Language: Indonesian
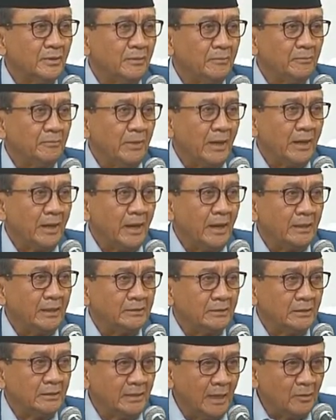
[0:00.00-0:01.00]

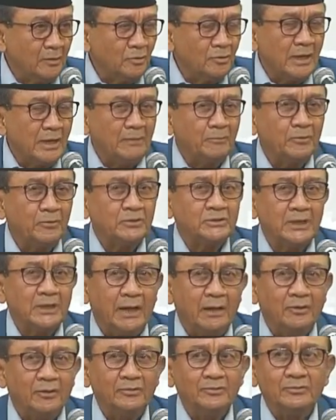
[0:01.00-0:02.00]
mengerti dekuk kapur
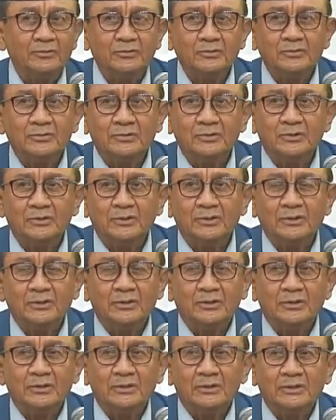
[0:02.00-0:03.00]
siawan
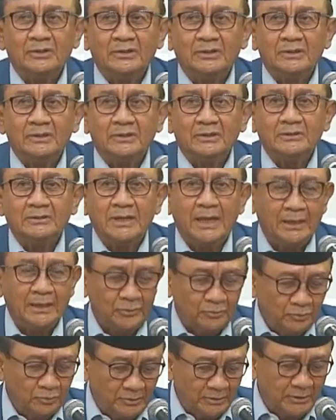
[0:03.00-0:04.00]
saat
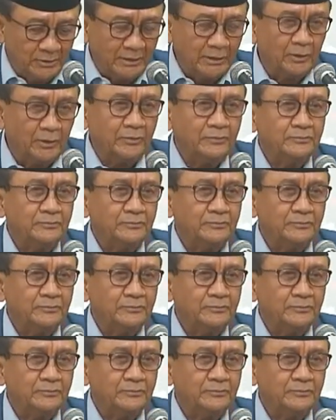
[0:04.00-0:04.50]
tutikion.